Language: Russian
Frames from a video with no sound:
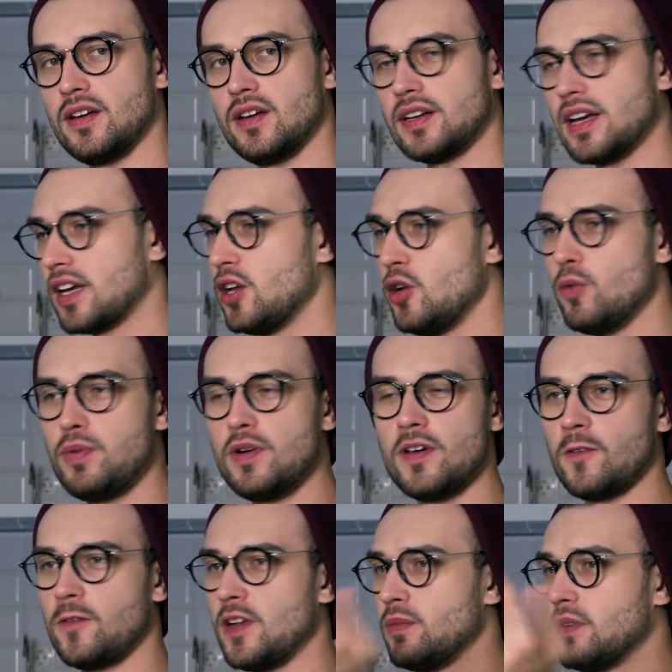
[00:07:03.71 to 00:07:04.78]
Как и любые
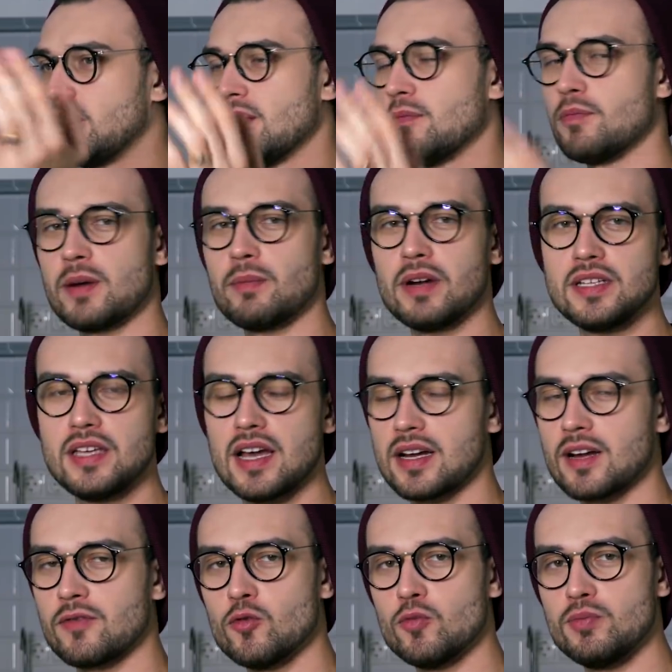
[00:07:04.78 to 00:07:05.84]
фильмы там, про
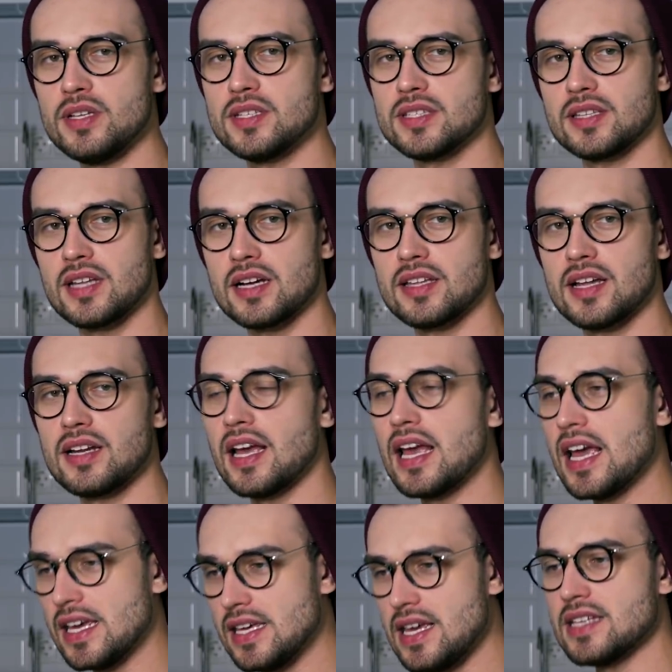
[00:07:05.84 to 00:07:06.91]
маньяков, убийц и так далее,
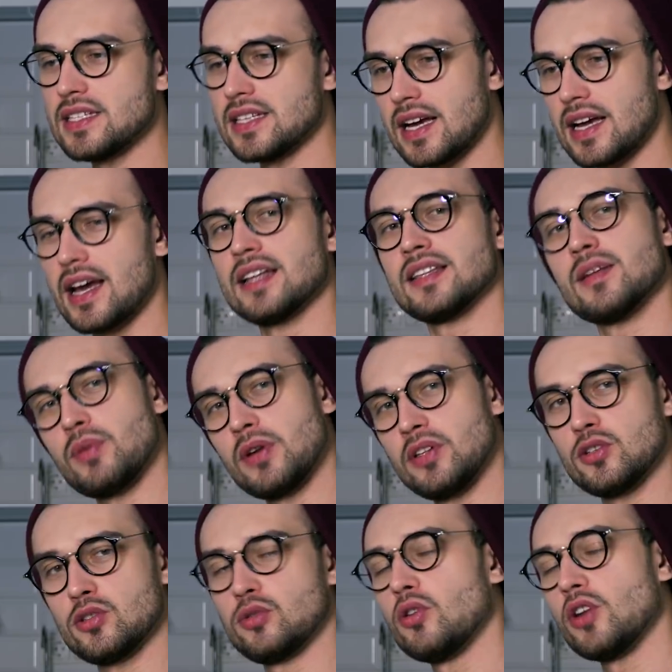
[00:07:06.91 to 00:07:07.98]
есть какая-то
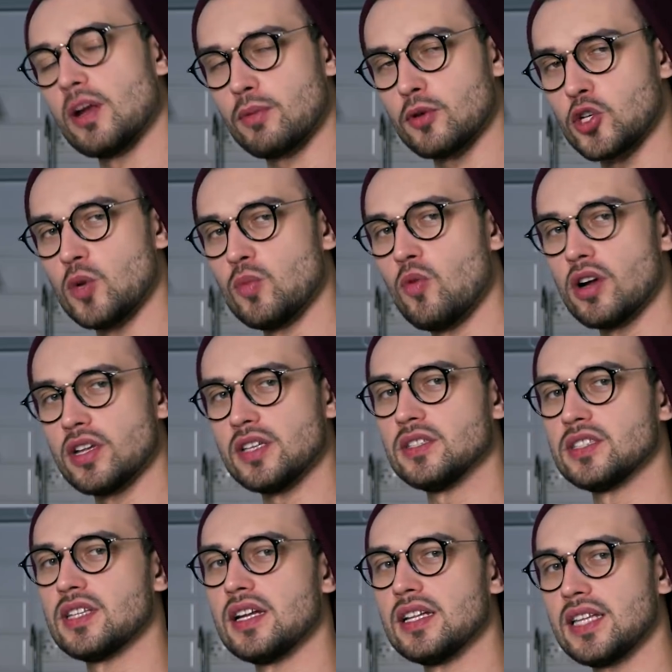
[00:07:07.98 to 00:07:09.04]
предыстория, почему они
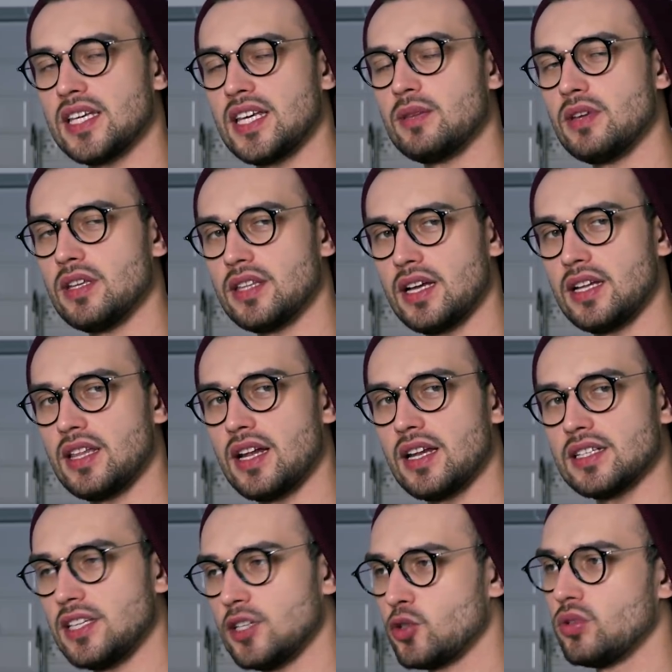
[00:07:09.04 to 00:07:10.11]
стали такими и так
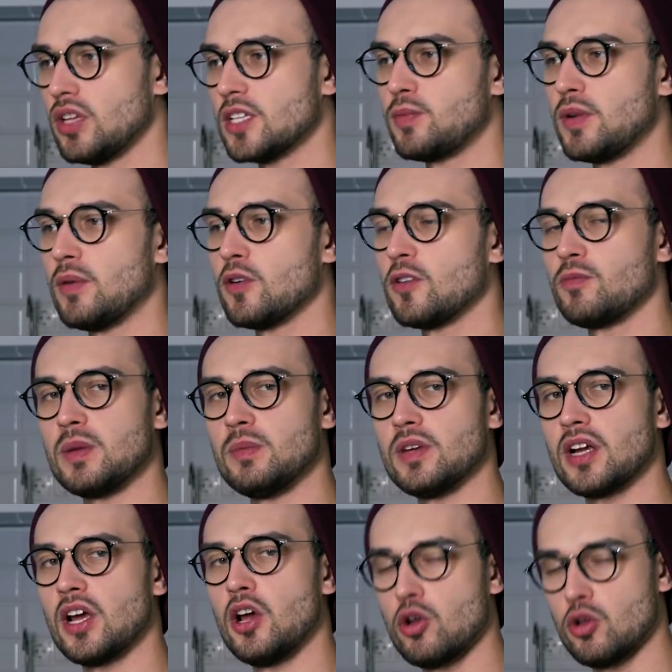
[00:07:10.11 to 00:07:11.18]
далее. Здесь у нас приводится
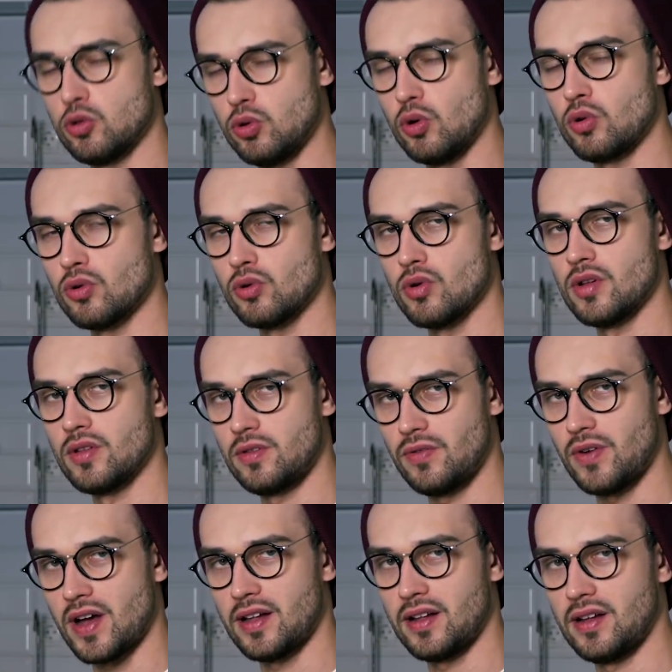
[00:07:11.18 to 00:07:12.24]
пример Доку
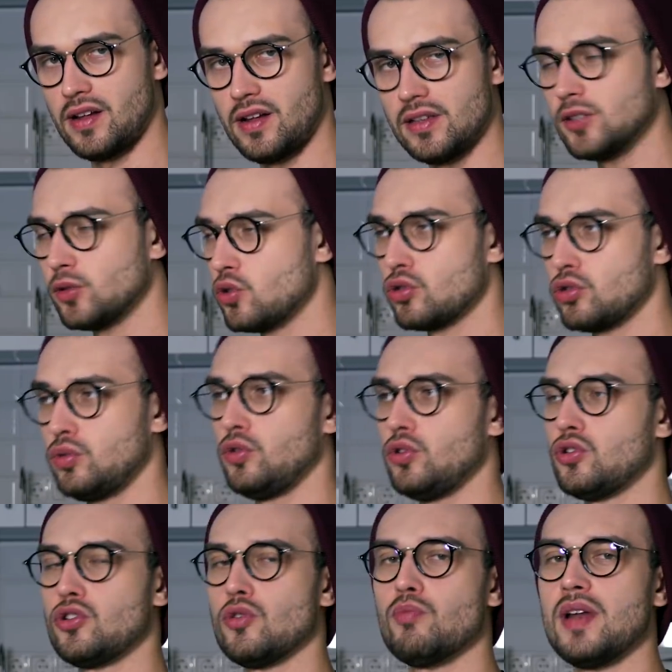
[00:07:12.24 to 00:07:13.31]
2,
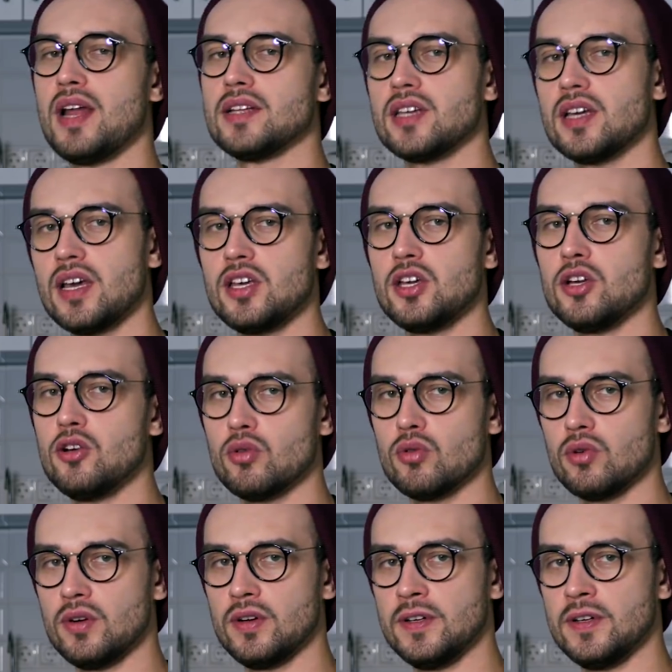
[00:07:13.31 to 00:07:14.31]
несуществующую, блядь, игру.